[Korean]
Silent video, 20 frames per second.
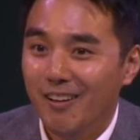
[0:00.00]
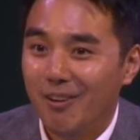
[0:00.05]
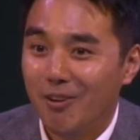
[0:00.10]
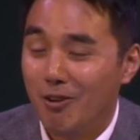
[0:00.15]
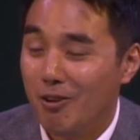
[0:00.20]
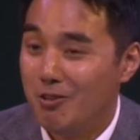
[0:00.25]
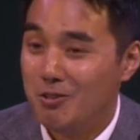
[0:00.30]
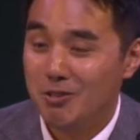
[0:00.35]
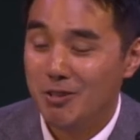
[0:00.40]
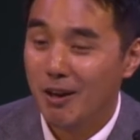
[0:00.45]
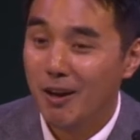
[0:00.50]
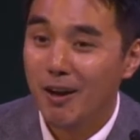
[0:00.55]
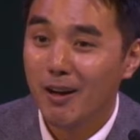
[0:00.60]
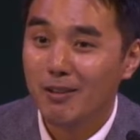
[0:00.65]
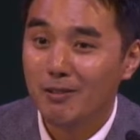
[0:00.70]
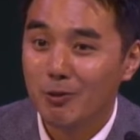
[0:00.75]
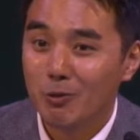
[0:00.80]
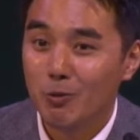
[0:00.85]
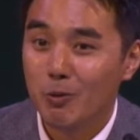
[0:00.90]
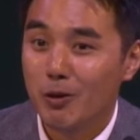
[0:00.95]

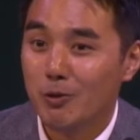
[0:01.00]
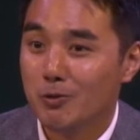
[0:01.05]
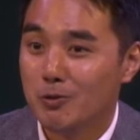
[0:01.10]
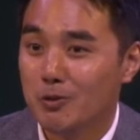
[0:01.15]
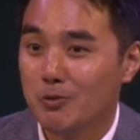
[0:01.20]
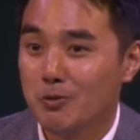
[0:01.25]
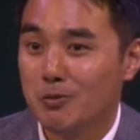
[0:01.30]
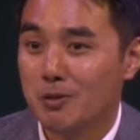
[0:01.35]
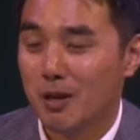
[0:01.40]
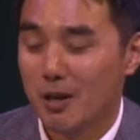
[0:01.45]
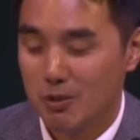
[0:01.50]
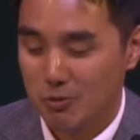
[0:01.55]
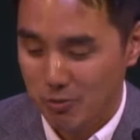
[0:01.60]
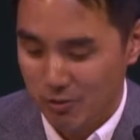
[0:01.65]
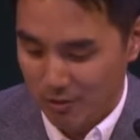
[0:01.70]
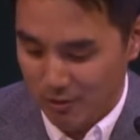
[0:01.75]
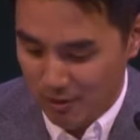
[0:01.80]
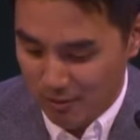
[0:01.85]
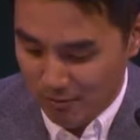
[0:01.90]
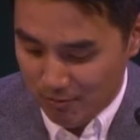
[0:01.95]
건장한 교회로 성장할 수
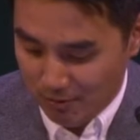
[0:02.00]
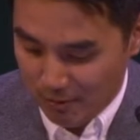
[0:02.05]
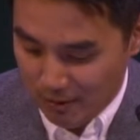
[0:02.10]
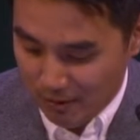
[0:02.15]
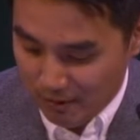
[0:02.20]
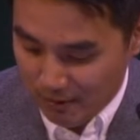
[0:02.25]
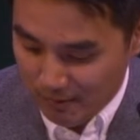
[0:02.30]
있겠구나.